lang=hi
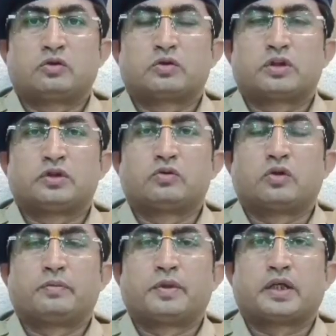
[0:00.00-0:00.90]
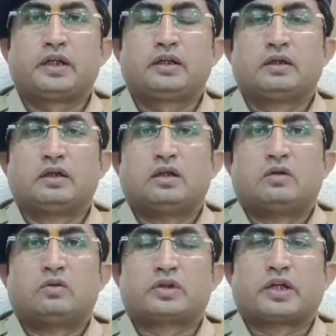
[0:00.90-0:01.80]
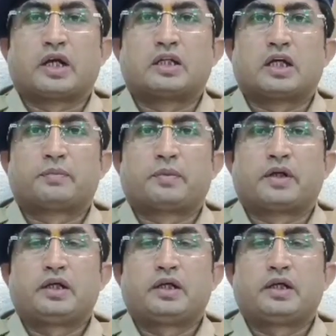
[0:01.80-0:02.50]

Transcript: जो चीज़ उन्होंने बताई उसके आधार